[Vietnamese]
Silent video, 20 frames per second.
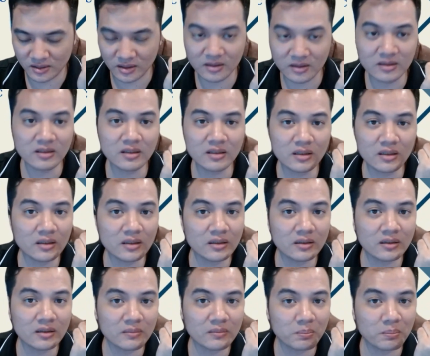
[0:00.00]
thứ
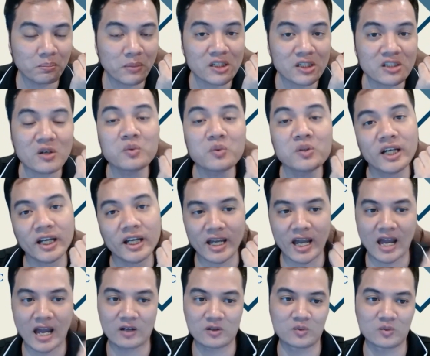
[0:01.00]
mà giống như khách
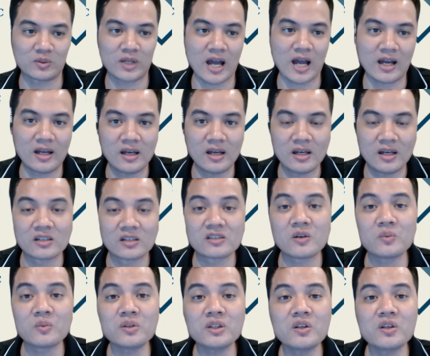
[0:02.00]
hàng chúng ta,
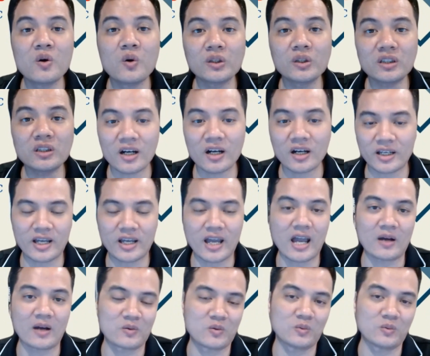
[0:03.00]
giống như đối tượng khách
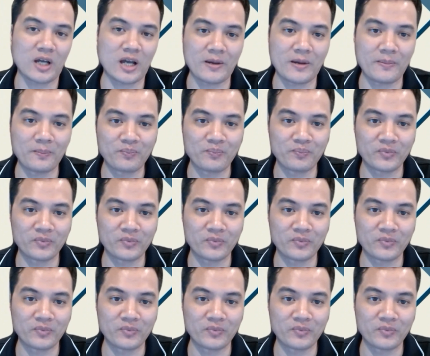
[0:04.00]
hàng chúng ta,